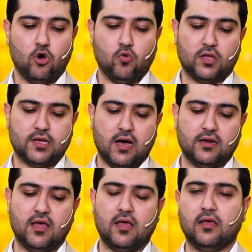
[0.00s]
هو
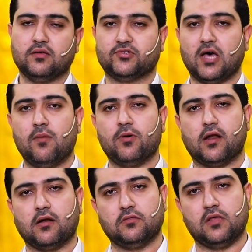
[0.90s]
كان
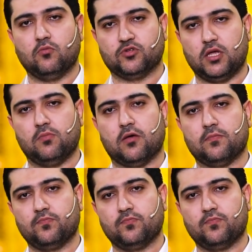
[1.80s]
صابرا عند المصيبة